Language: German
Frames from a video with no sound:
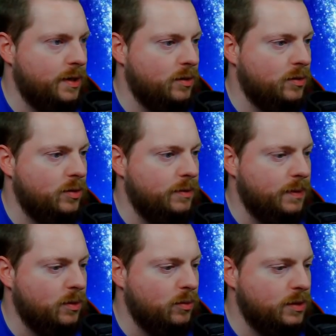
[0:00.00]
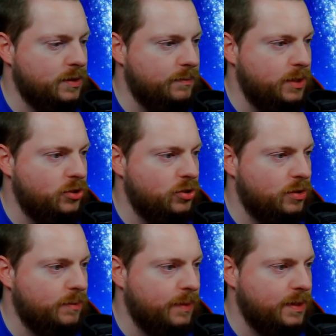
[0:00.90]
noch nicht mal ein rotes Match, noch
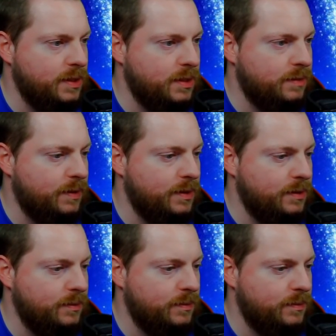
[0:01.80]
nicht mal ansatzweise.